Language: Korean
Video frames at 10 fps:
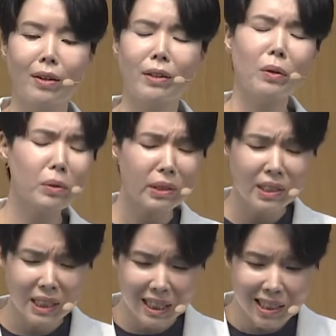
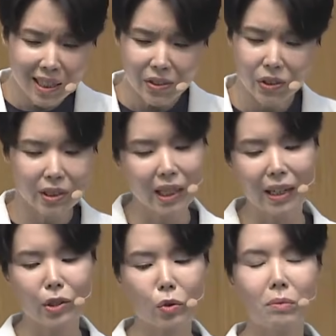이것은 지나친
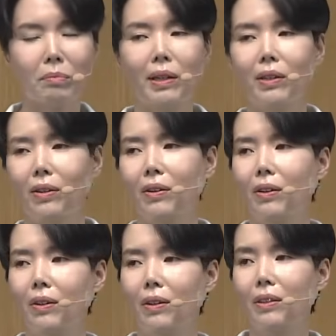자기 숭배예요.
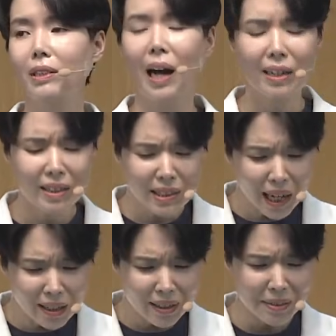자기
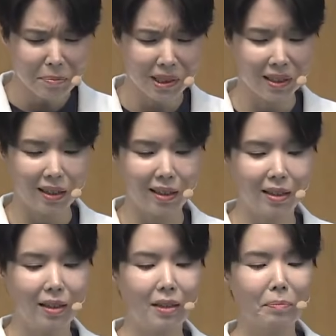사랑입니다.
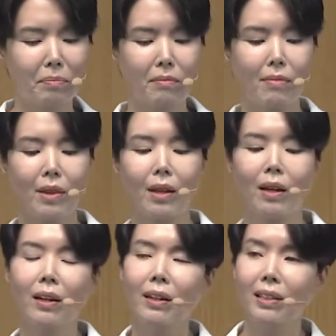
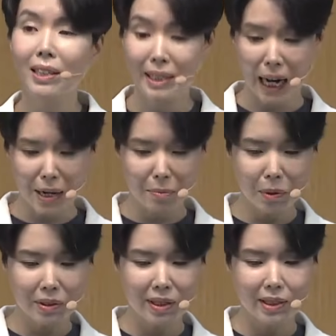이
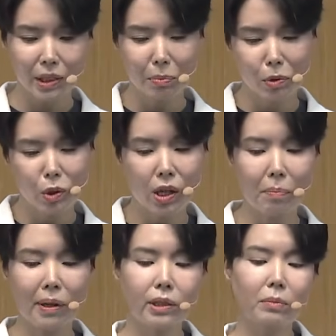잘못된 집중에
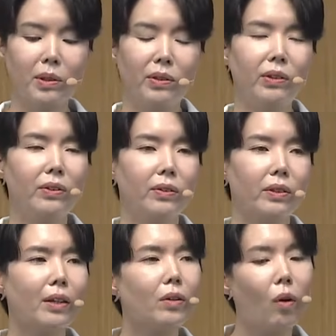빠지면요,
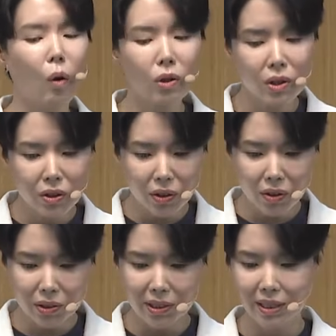때로
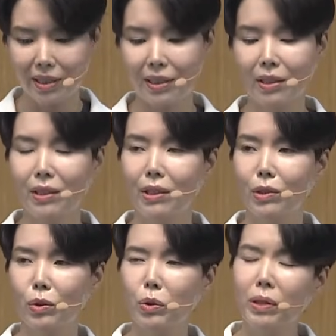어떤 일이
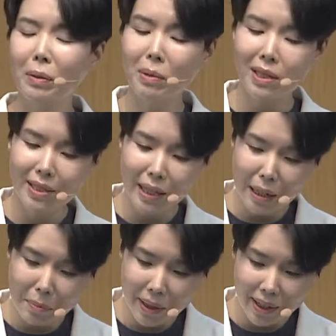주님을
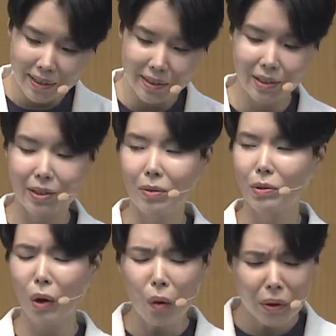예배하는
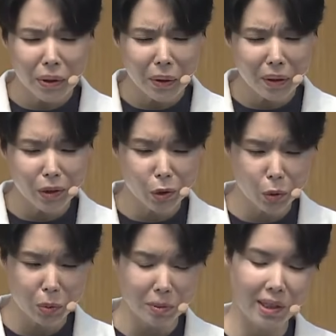일이고 성령에
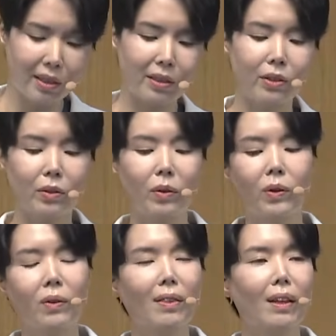충만한 일이고